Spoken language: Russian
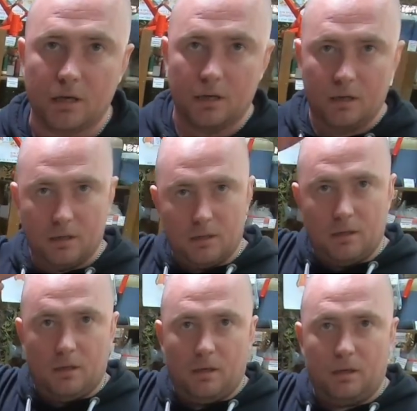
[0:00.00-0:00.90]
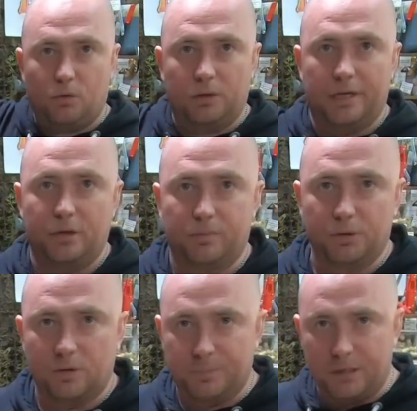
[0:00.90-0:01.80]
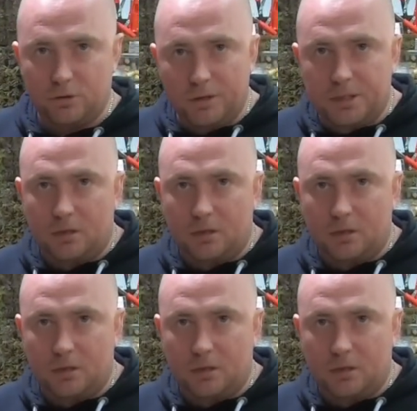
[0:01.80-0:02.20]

а, куда-нибудь. Вы придете,